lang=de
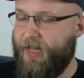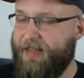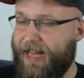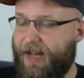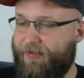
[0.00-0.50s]
Und
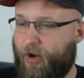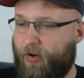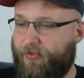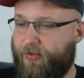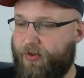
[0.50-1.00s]
dann haben wir
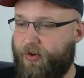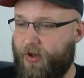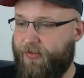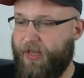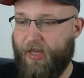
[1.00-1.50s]
auf
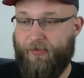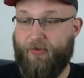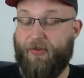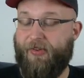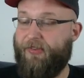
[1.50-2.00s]
Gothic, auf
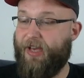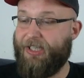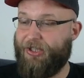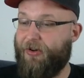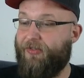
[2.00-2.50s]
Gothic sage
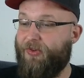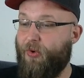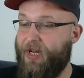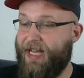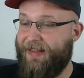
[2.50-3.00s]
ich schon, auf
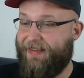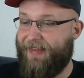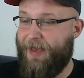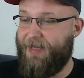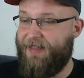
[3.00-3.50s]
Goya
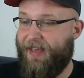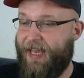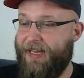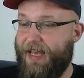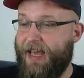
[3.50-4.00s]
Sammy
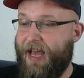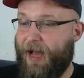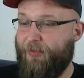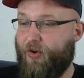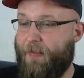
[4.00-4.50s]
Zayn,
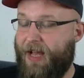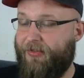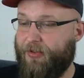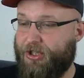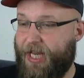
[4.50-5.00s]
haben
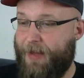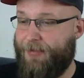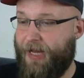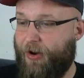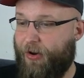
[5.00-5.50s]
Tommaso
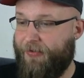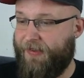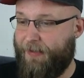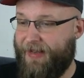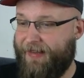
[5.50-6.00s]
Ciampa auf
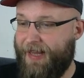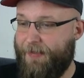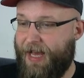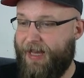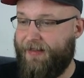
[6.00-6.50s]

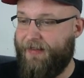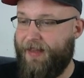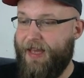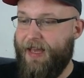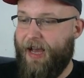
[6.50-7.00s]
SummerSlam 18,
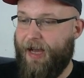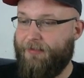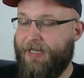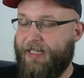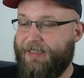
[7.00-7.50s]

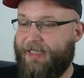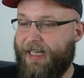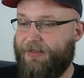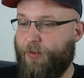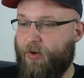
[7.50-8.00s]
haben
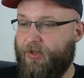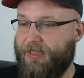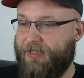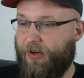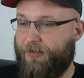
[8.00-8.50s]
Seth
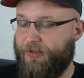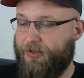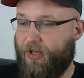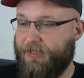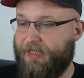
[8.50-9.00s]
Rollins auf
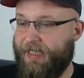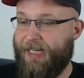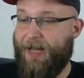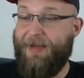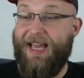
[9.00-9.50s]

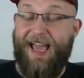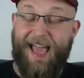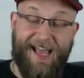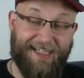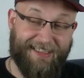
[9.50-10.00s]
Gothic, haben
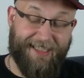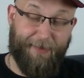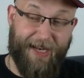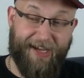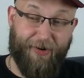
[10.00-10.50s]
Alistair
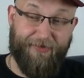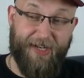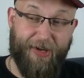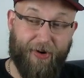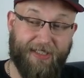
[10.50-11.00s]
Black auf
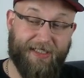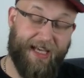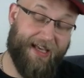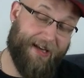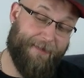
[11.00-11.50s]
Neon,
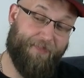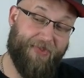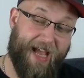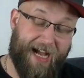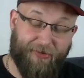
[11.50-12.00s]
ähm,
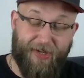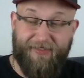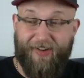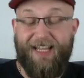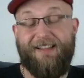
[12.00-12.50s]
eine
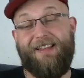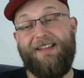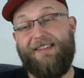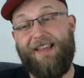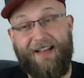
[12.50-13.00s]
aktuelle
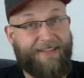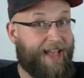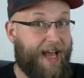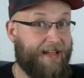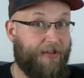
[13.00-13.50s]

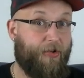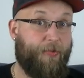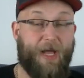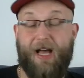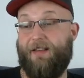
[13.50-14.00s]
Valentinstagskarte aus
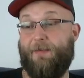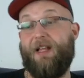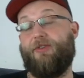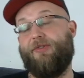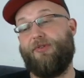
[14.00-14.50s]
dem Jahre
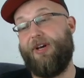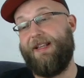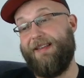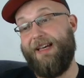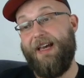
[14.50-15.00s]

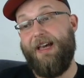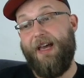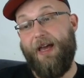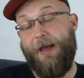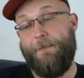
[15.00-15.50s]
2019.
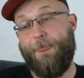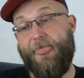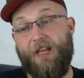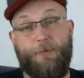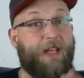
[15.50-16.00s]
Ähm,
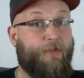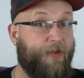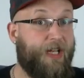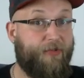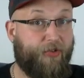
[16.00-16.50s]
ich weiß,
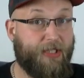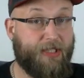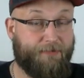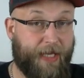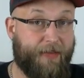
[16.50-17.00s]
viele
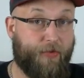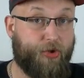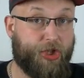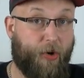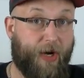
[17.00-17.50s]
von meinen
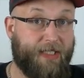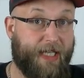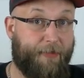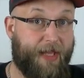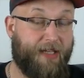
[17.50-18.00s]
Zuschauern,
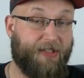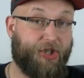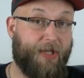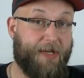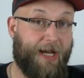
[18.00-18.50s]
die haben mir ja
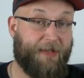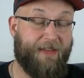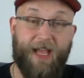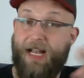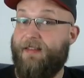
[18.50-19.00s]
geschrieben gehabt,
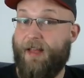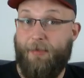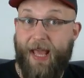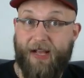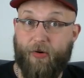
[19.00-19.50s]
dass sie Alistair
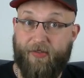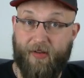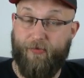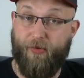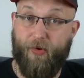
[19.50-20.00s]
Black aus
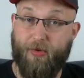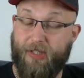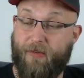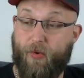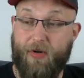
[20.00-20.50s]
den Fusionen
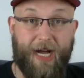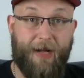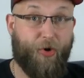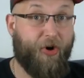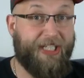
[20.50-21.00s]
gezogen
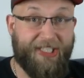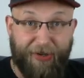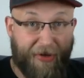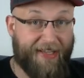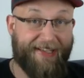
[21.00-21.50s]
haben. Euch
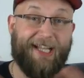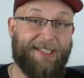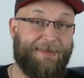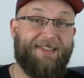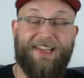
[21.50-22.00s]
Leute ganz
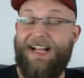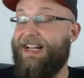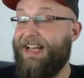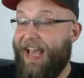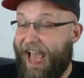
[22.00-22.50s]

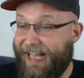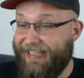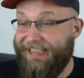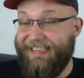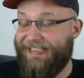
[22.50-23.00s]
speziell ein
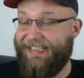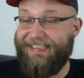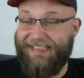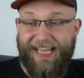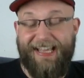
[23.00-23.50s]

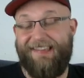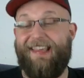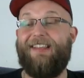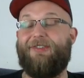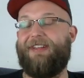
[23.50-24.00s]
riesiges
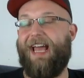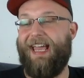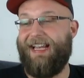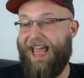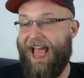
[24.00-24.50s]
GZ und
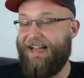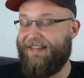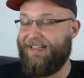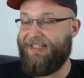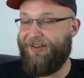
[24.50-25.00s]
einen
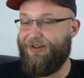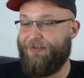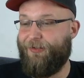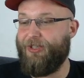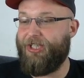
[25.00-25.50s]
herzlichen
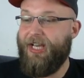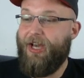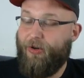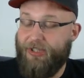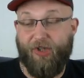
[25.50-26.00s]
Glückwunsch
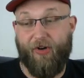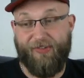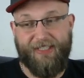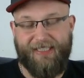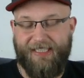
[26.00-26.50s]
und ich
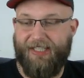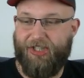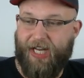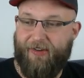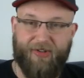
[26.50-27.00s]
hoffe, dass ihr es
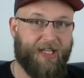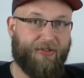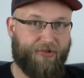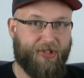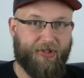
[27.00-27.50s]
schafft,
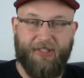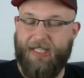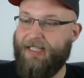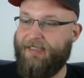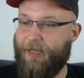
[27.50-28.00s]
natürlich
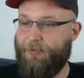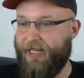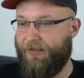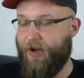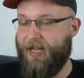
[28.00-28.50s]
euch Alistair
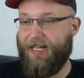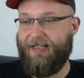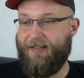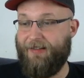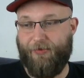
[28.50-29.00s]
Black zu
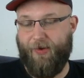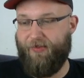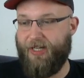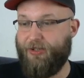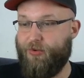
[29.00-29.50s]
ergattern. Ist auf jeden
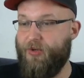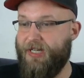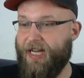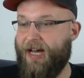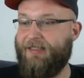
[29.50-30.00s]
Fall eine
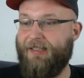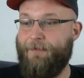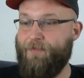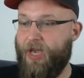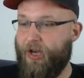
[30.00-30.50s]
coole Karte
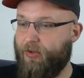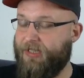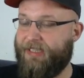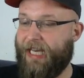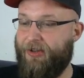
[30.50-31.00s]
hatte und
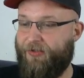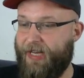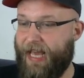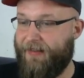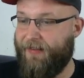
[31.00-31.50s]
es sei euch
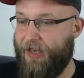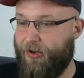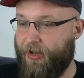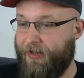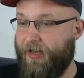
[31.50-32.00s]
von Herzen
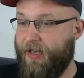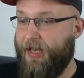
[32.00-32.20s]
gegönnt.